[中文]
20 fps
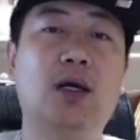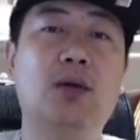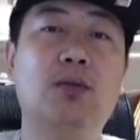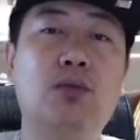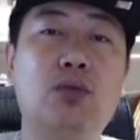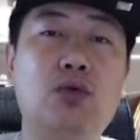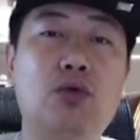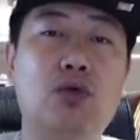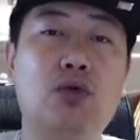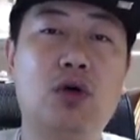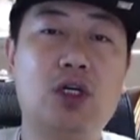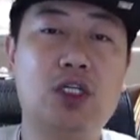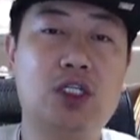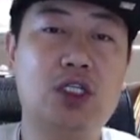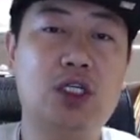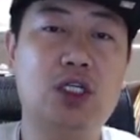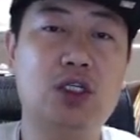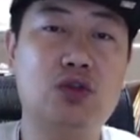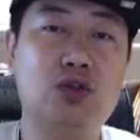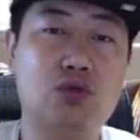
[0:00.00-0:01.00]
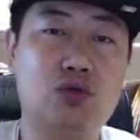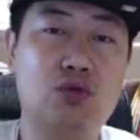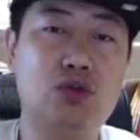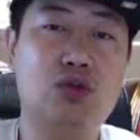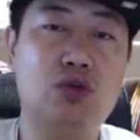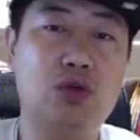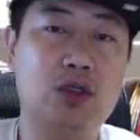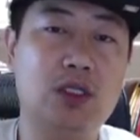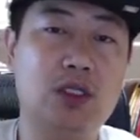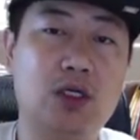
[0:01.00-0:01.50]
部落是族
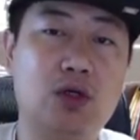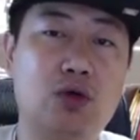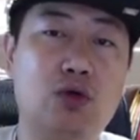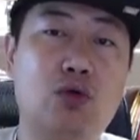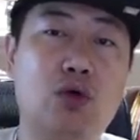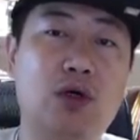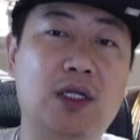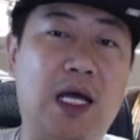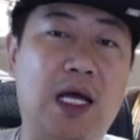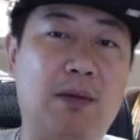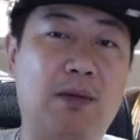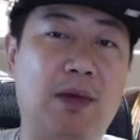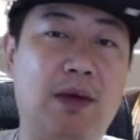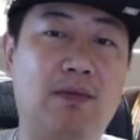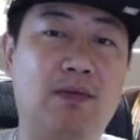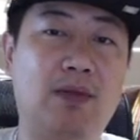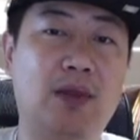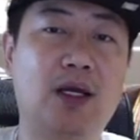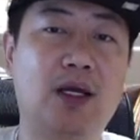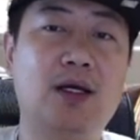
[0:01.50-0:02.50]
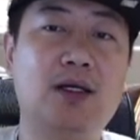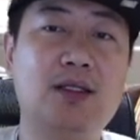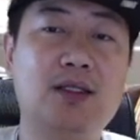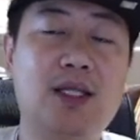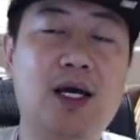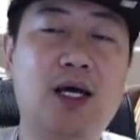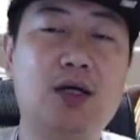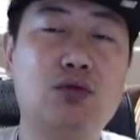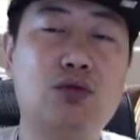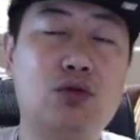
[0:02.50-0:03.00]
群的扩大版，
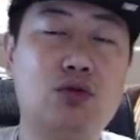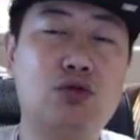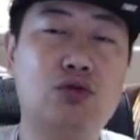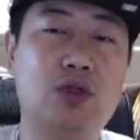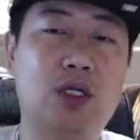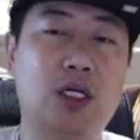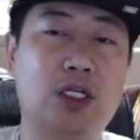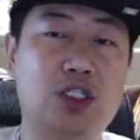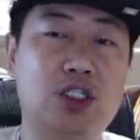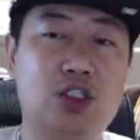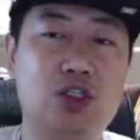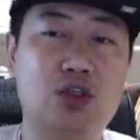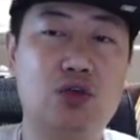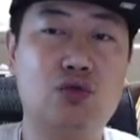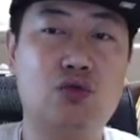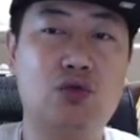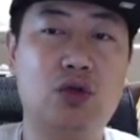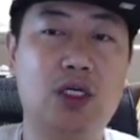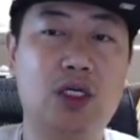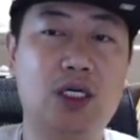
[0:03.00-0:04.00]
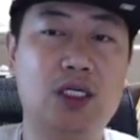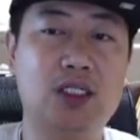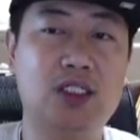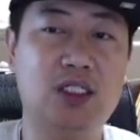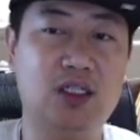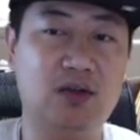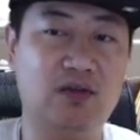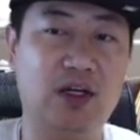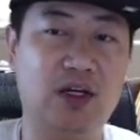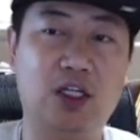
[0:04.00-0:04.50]
大多数的制度和
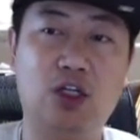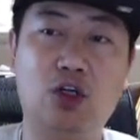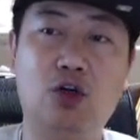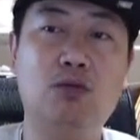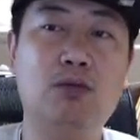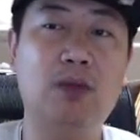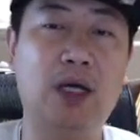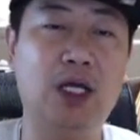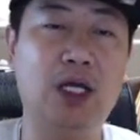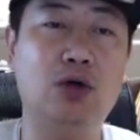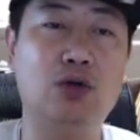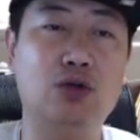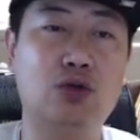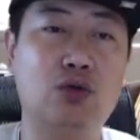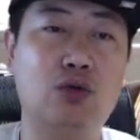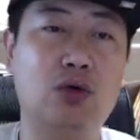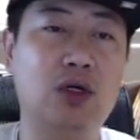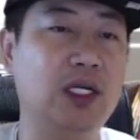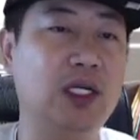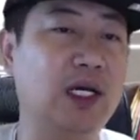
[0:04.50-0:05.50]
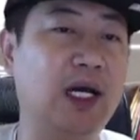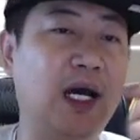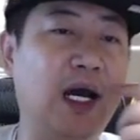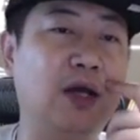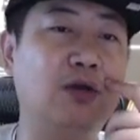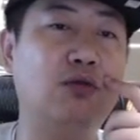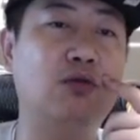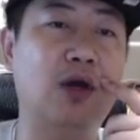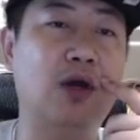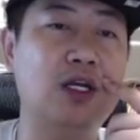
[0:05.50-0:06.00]
行为都没有脱离开
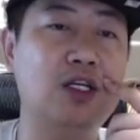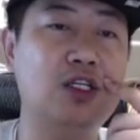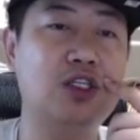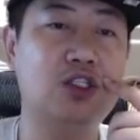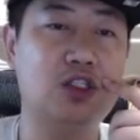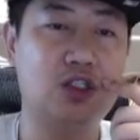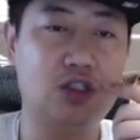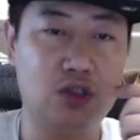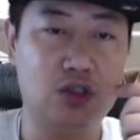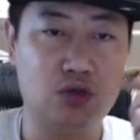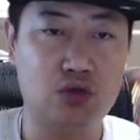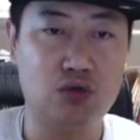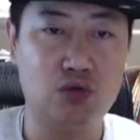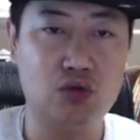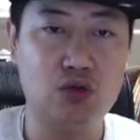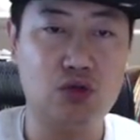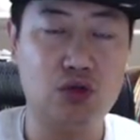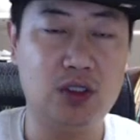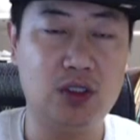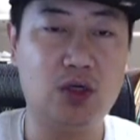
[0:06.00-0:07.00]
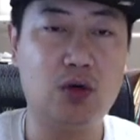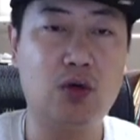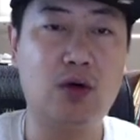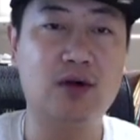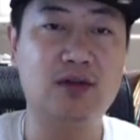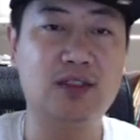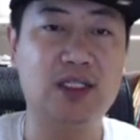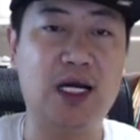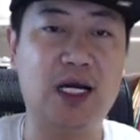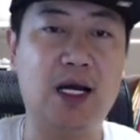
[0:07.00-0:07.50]
原始族群的
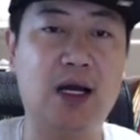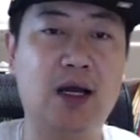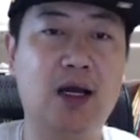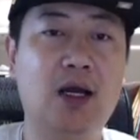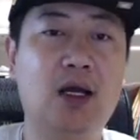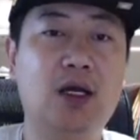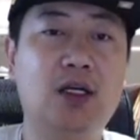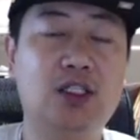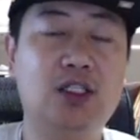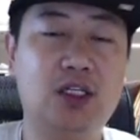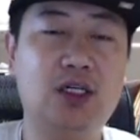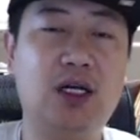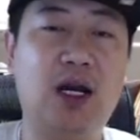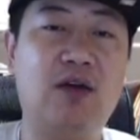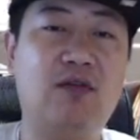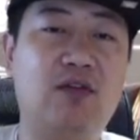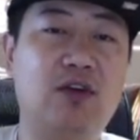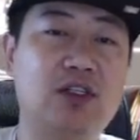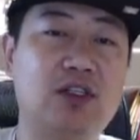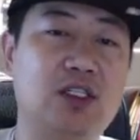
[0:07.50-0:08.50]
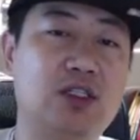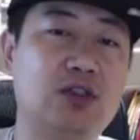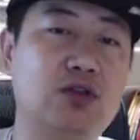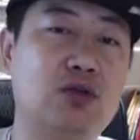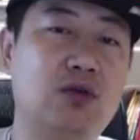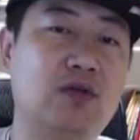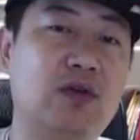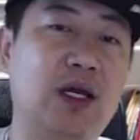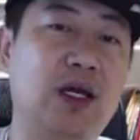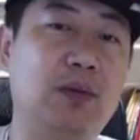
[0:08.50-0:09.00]
框架，仍然奉行
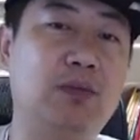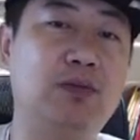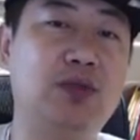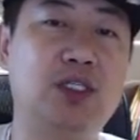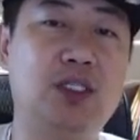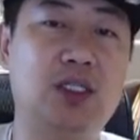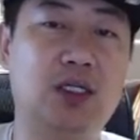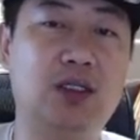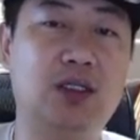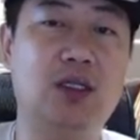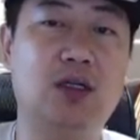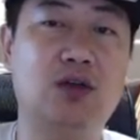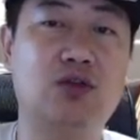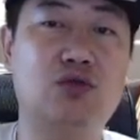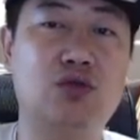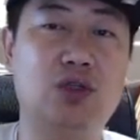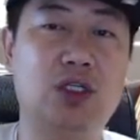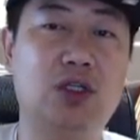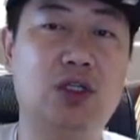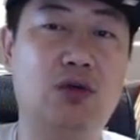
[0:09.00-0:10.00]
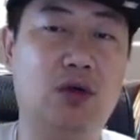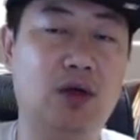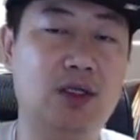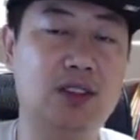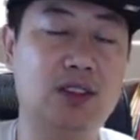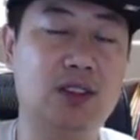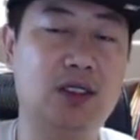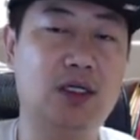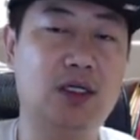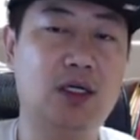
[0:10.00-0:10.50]
所谓平等主义的原
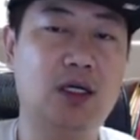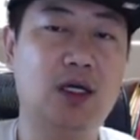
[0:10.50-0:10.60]
则。